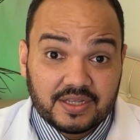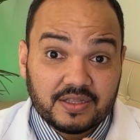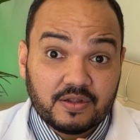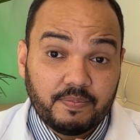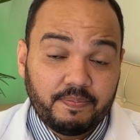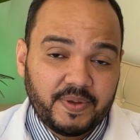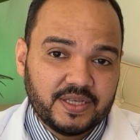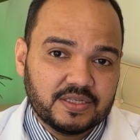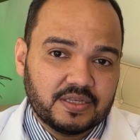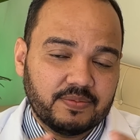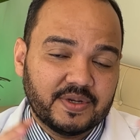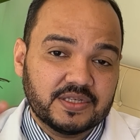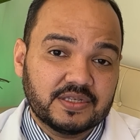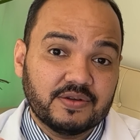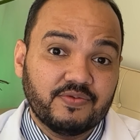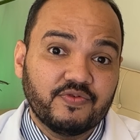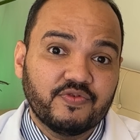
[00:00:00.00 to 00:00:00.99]
Então perceba
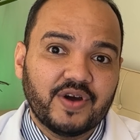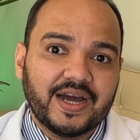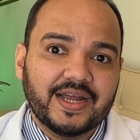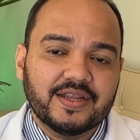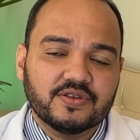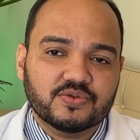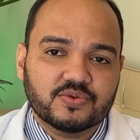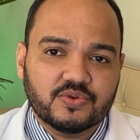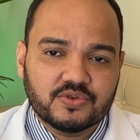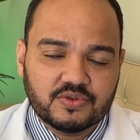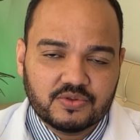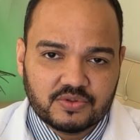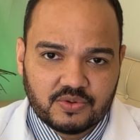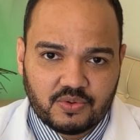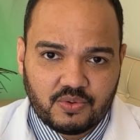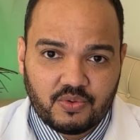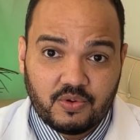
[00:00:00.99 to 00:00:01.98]
que são várias coisas no seu